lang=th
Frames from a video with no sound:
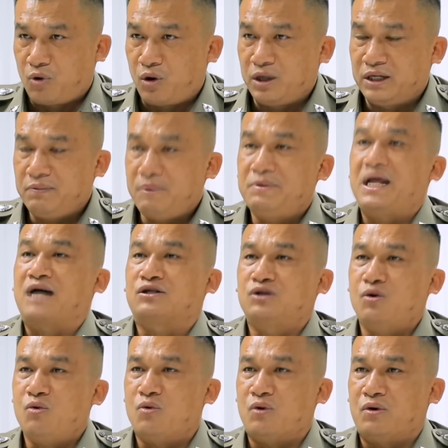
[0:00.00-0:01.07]
คนที่ไม่มีทาง
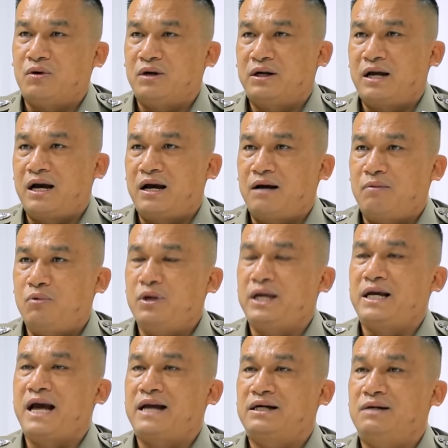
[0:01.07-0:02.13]
สู้พูด
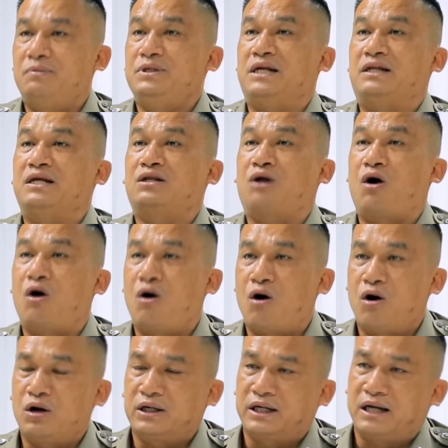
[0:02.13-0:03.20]
ง่ายๆคือผู้หญิงที่ท้
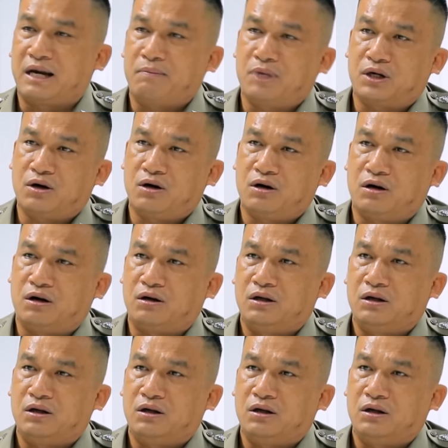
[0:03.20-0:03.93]
องนะครับแล้วก็